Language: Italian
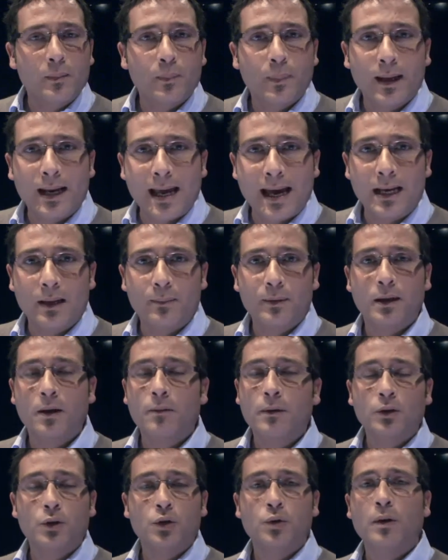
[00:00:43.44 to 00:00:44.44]
imparare, perché
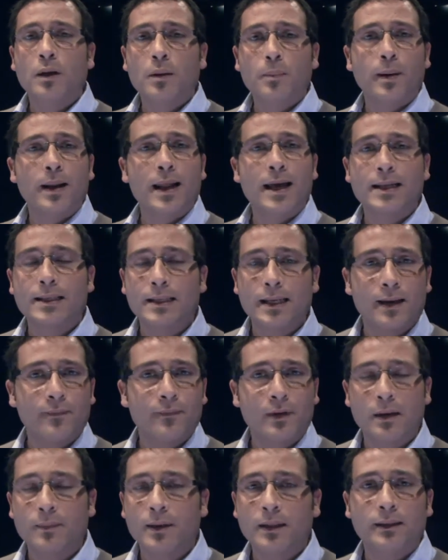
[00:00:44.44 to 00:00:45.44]
quando si vuole imparare si è
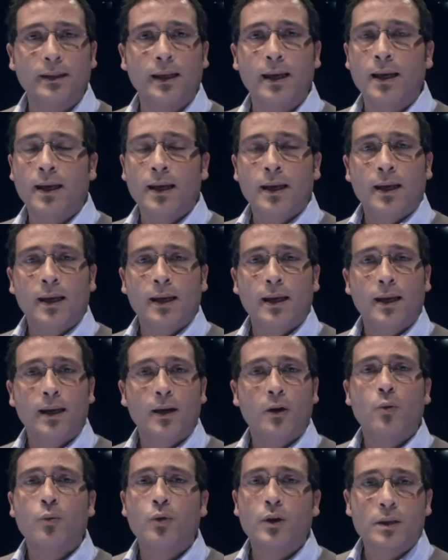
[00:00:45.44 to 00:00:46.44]
veramente eh,
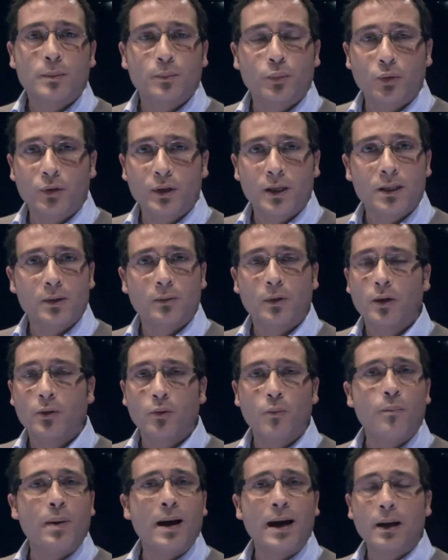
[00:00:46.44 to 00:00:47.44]
come una spugna, si vuole
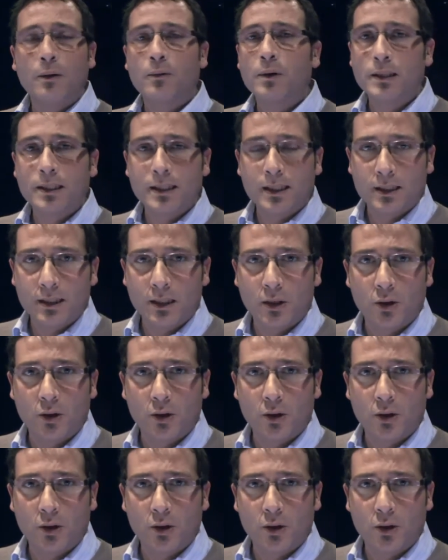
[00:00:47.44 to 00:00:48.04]
rubare qualsiasi